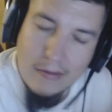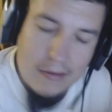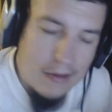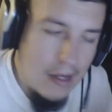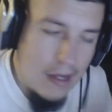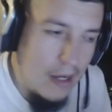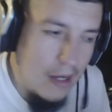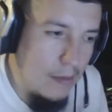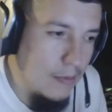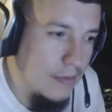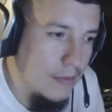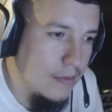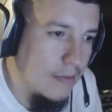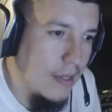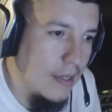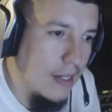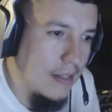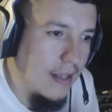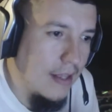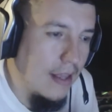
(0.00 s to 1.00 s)
No queremos
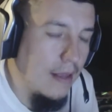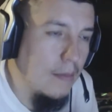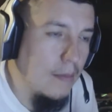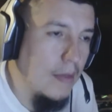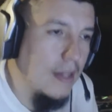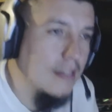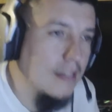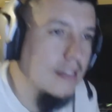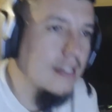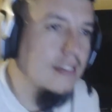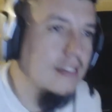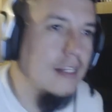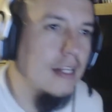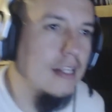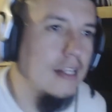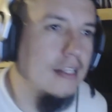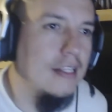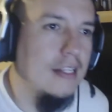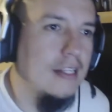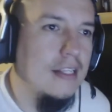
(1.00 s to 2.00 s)
ver nada más que si el
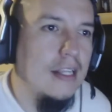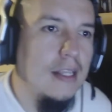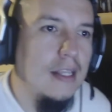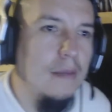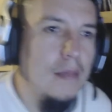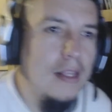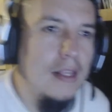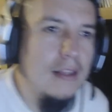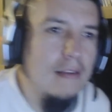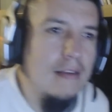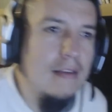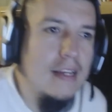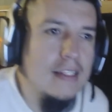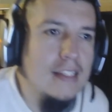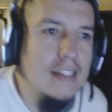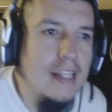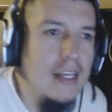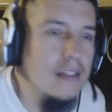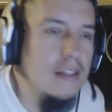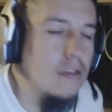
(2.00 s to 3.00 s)
entretenimiento, que
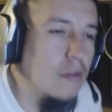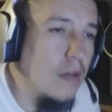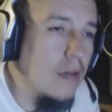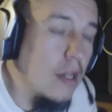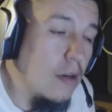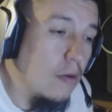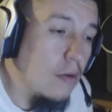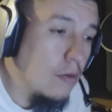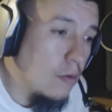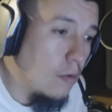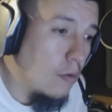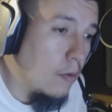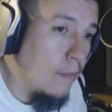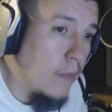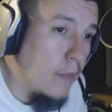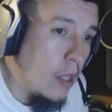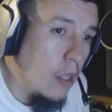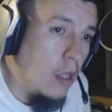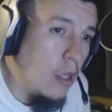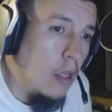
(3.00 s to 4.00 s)
si esto, que el otro.